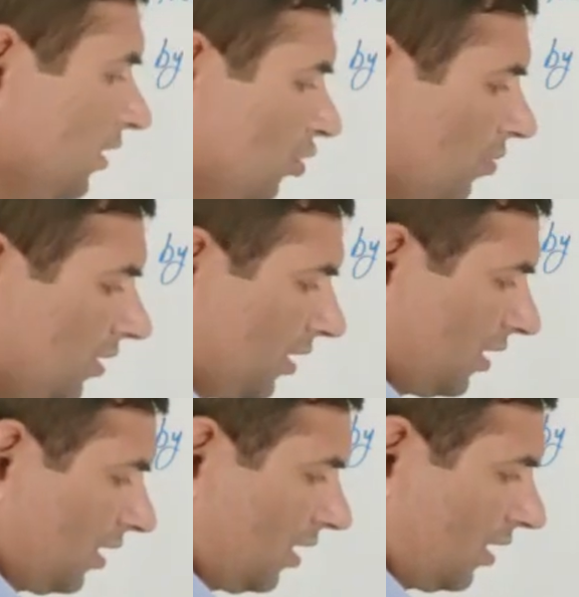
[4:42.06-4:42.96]
से जो भी
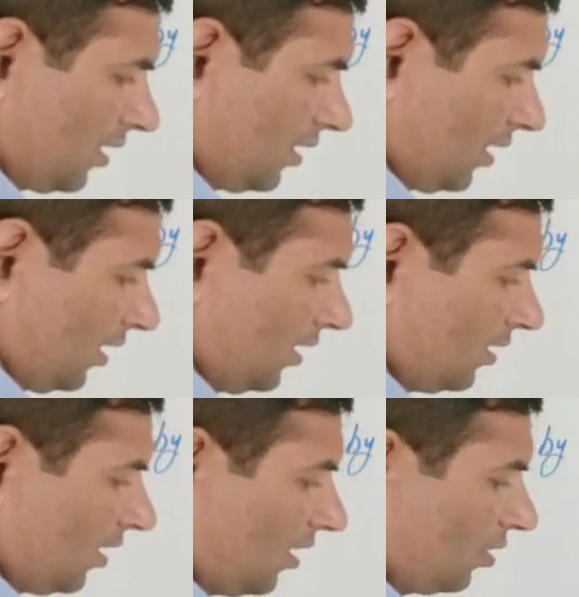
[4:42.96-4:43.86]
संख्याएं कट जाएंगी
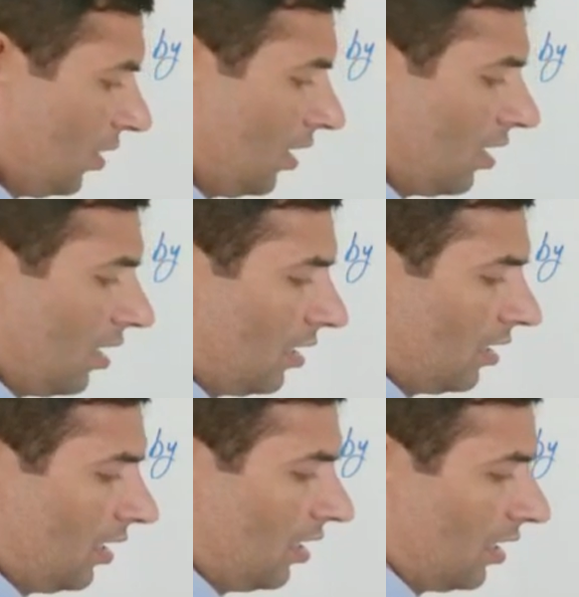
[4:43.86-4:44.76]
सात और एक
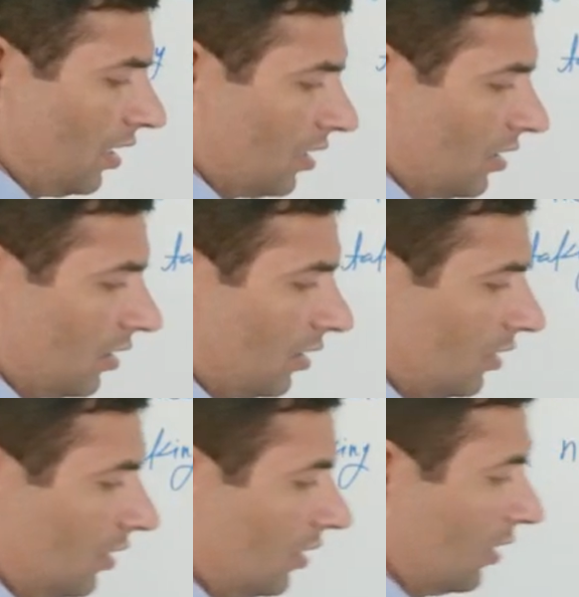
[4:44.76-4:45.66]
आठ नहीं कटेगा सात और
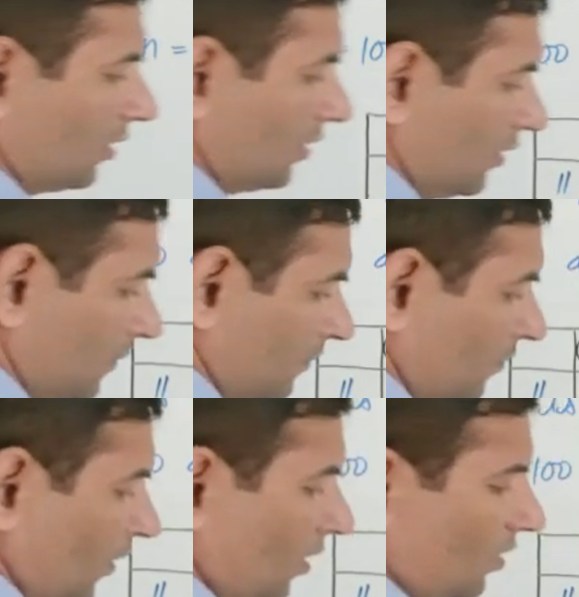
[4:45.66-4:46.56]
तीन दस
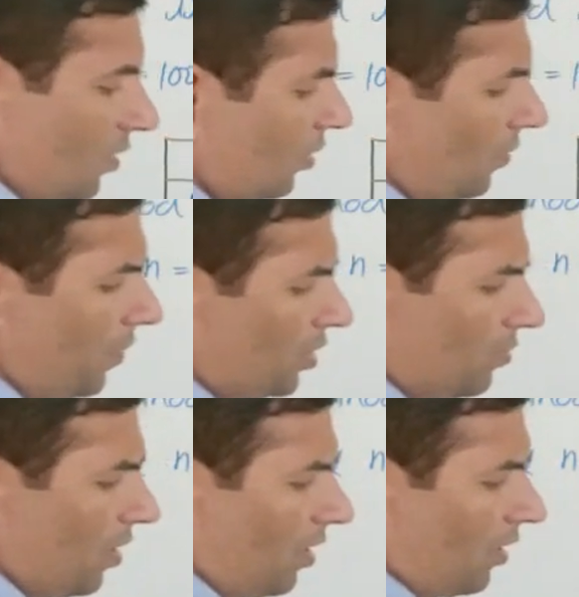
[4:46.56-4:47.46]
सात और
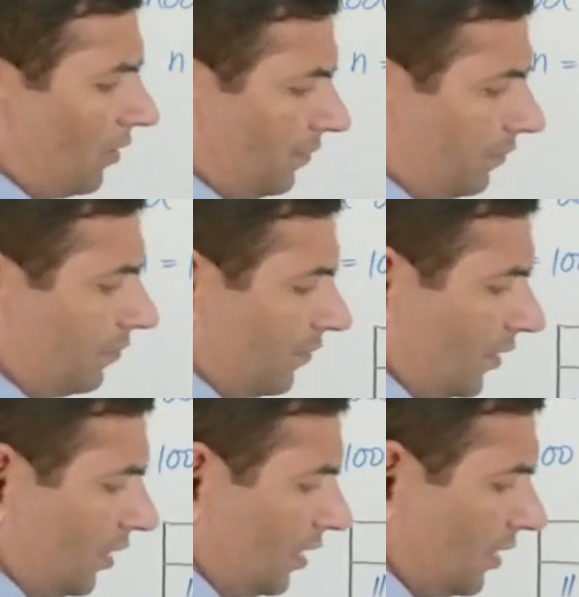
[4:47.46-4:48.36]
पाँच बारह
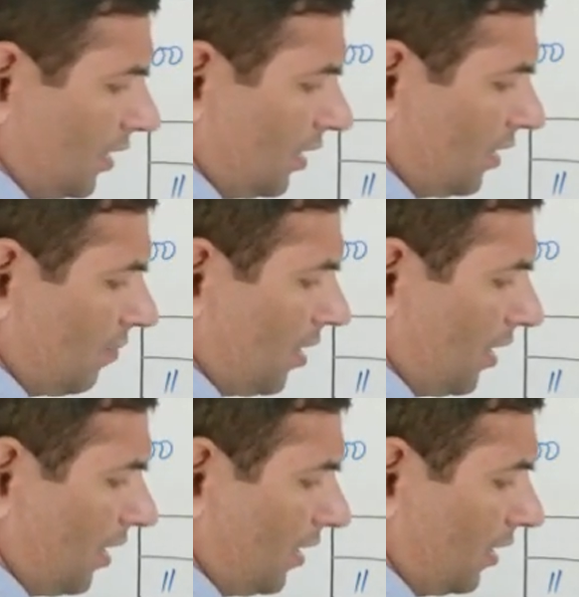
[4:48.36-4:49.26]
कट जाएगा ना
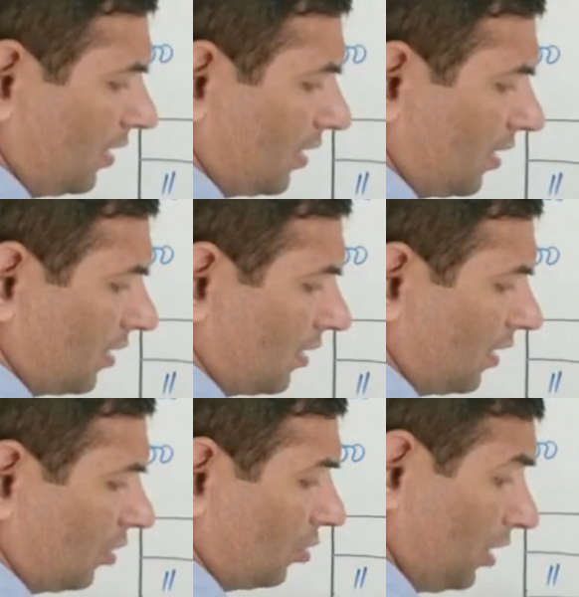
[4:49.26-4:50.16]
बारह तीन से कट
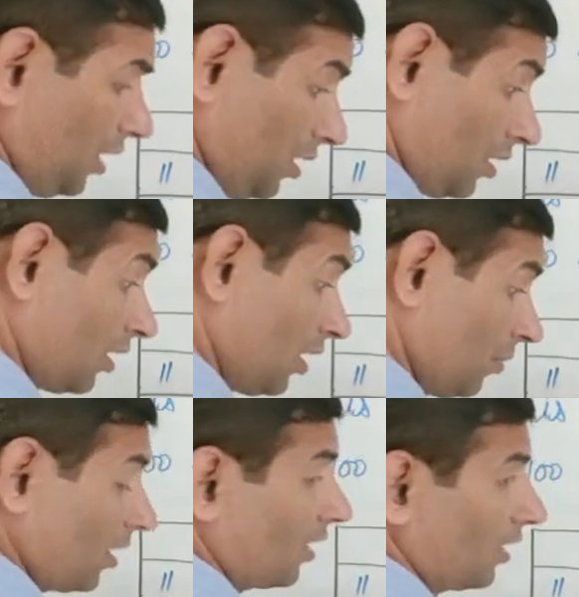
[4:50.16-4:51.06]
जाएगा तो ये
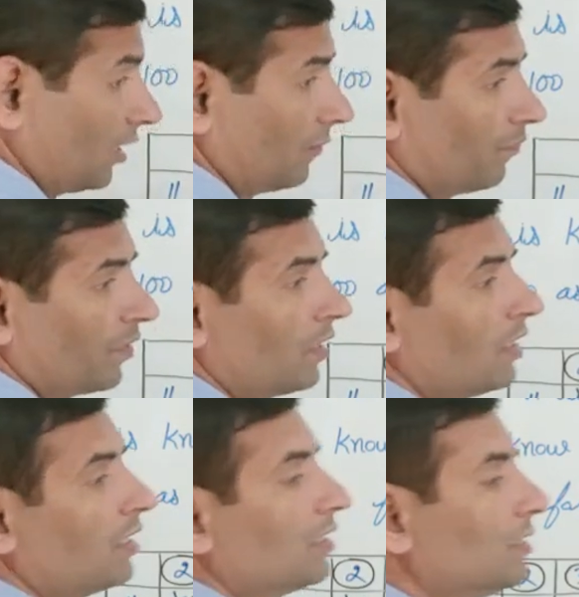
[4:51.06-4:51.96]
संख्या भी कटेगी
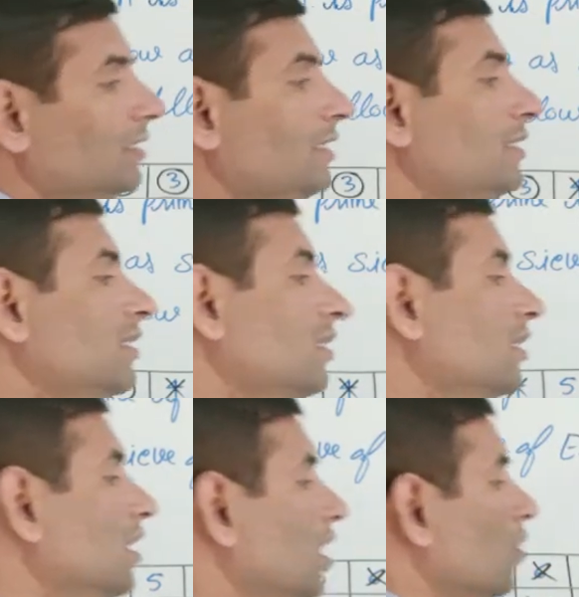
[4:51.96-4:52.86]
जिन
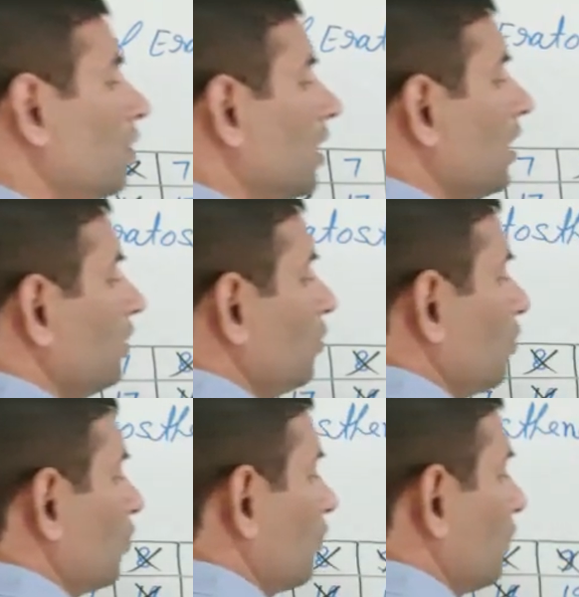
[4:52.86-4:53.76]
संख्याओं का
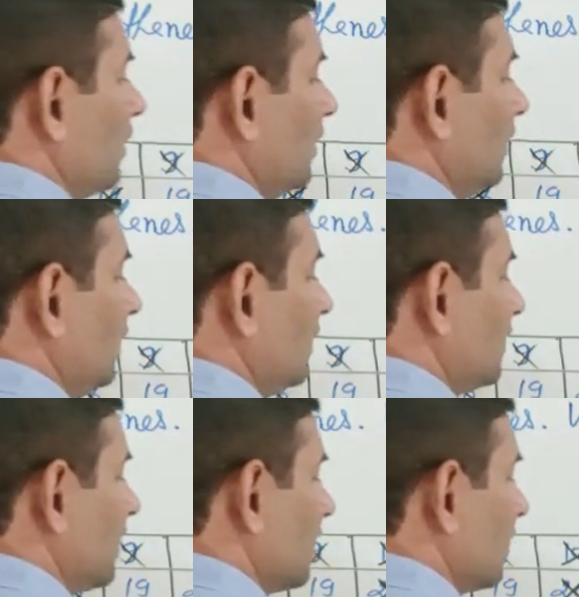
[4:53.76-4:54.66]
योगफल तीन
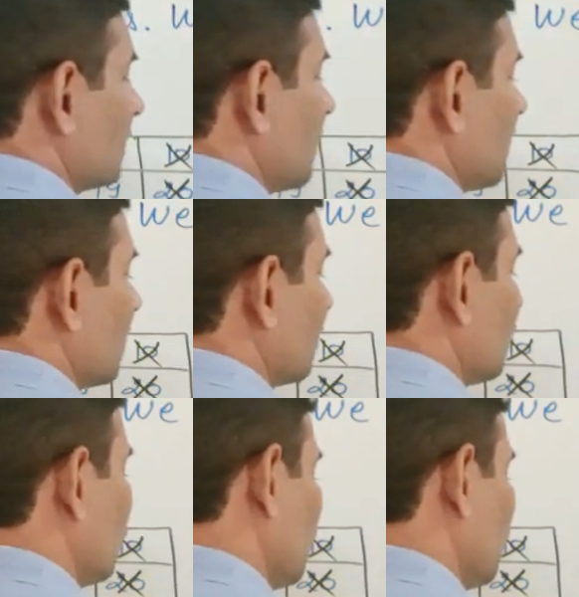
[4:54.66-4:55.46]
से कट जाएगा तो